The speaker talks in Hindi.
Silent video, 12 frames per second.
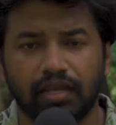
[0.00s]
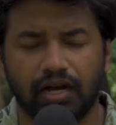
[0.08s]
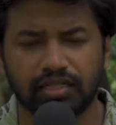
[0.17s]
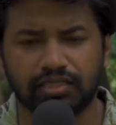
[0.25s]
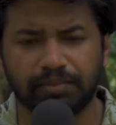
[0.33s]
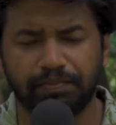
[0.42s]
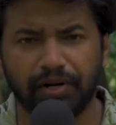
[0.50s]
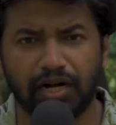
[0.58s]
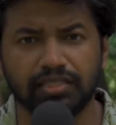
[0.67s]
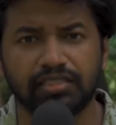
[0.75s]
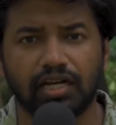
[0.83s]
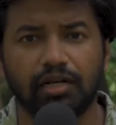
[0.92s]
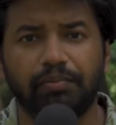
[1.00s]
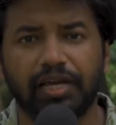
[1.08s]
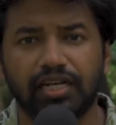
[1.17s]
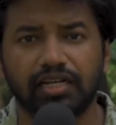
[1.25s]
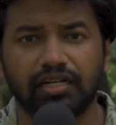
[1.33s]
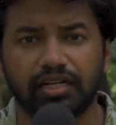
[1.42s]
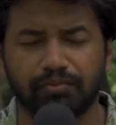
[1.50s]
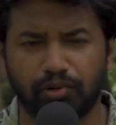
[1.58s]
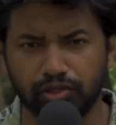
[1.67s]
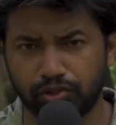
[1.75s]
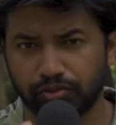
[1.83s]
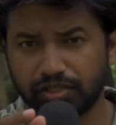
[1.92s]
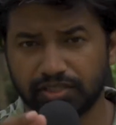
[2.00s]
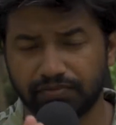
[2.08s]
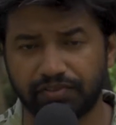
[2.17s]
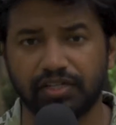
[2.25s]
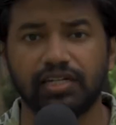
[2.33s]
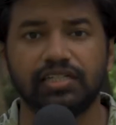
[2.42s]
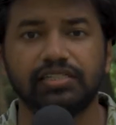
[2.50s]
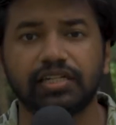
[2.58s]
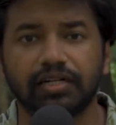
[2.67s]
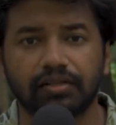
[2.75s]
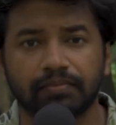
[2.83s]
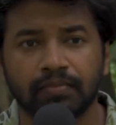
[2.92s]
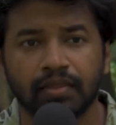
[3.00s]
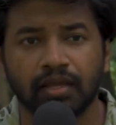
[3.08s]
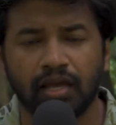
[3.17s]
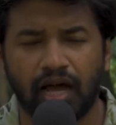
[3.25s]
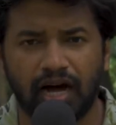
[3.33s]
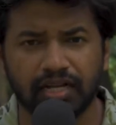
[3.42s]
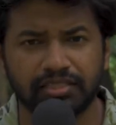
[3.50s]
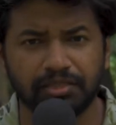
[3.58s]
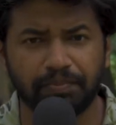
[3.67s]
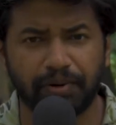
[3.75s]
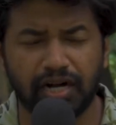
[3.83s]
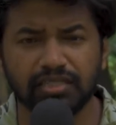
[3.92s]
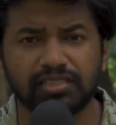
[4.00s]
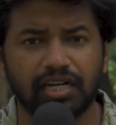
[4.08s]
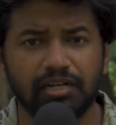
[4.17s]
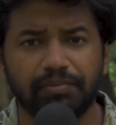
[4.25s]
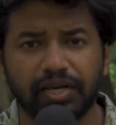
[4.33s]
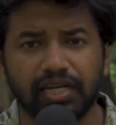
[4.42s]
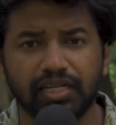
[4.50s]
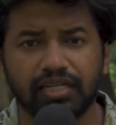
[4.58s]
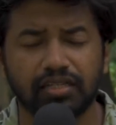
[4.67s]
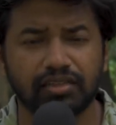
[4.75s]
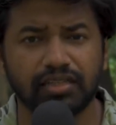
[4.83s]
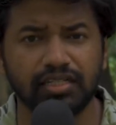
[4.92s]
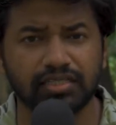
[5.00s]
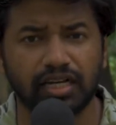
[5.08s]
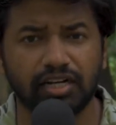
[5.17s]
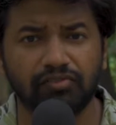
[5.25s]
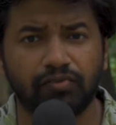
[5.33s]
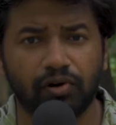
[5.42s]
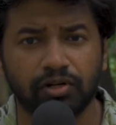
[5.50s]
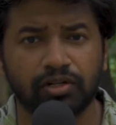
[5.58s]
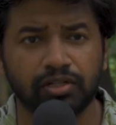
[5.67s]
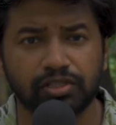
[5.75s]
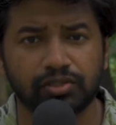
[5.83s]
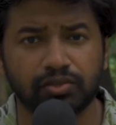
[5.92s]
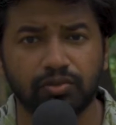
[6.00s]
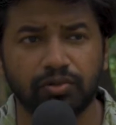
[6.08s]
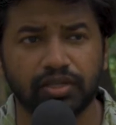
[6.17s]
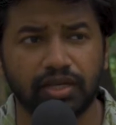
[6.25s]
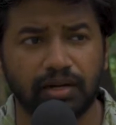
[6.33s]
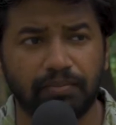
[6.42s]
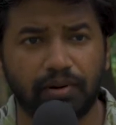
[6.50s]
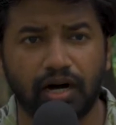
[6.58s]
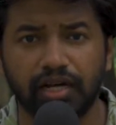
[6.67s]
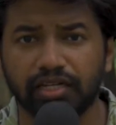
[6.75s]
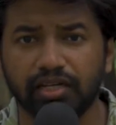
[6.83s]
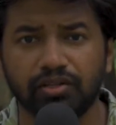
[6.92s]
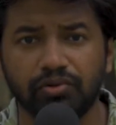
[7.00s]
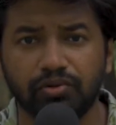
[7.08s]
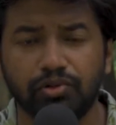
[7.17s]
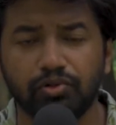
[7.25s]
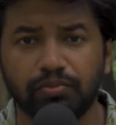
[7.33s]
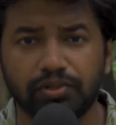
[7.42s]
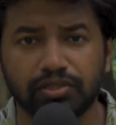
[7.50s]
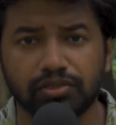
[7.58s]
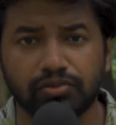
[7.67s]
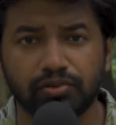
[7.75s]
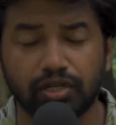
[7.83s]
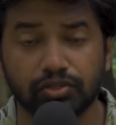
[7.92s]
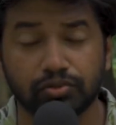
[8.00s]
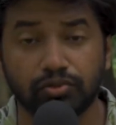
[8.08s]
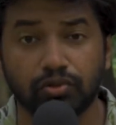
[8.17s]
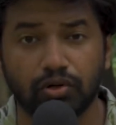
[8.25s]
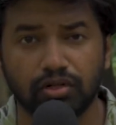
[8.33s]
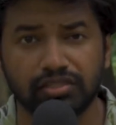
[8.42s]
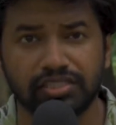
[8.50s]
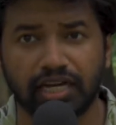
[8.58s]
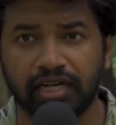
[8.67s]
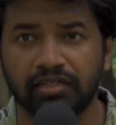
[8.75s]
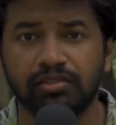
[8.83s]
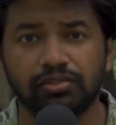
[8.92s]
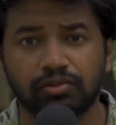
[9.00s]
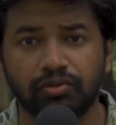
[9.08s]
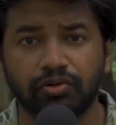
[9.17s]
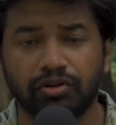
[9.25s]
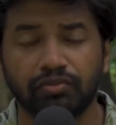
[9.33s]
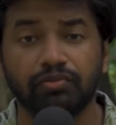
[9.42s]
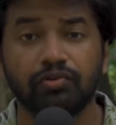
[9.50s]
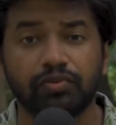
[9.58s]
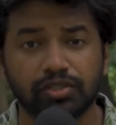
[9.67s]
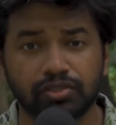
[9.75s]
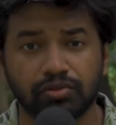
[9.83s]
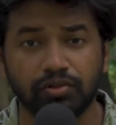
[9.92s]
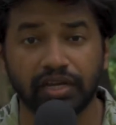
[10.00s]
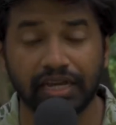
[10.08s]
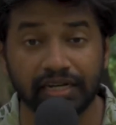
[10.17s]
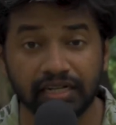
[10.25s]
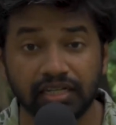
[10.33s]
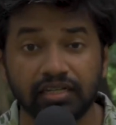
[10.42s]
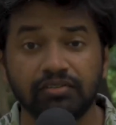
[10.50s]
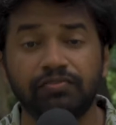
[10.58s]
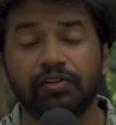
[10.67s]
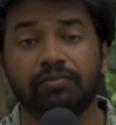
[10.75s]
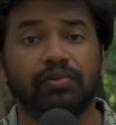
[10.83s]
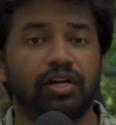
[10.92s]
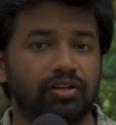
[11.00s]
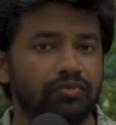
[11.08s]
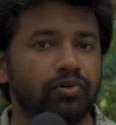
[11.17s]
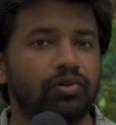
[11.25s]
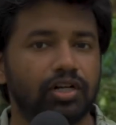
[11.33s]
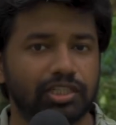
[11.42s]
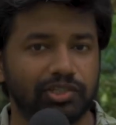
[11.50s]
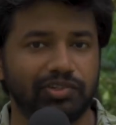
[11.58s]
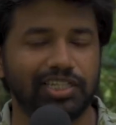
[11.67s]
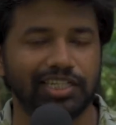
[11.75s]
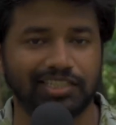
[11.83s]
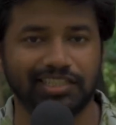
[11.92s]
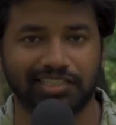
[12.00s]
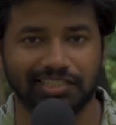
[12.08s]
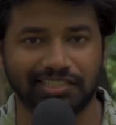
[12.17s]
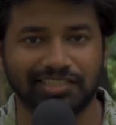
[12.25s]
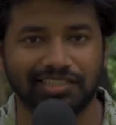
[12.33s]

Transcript: आज से पाँच साल पहले का बहुत छोटा सा फिगर लीजिएगा आज से पाँच साल पहले कितने सारे फॉरनर्स को या बाहर के यूट्यूबर्स को या सो कॉल्ड चैनल्स को रिव्यूवर्स को इंडियन फिल्म का रिव्यू करते हुए देखते थे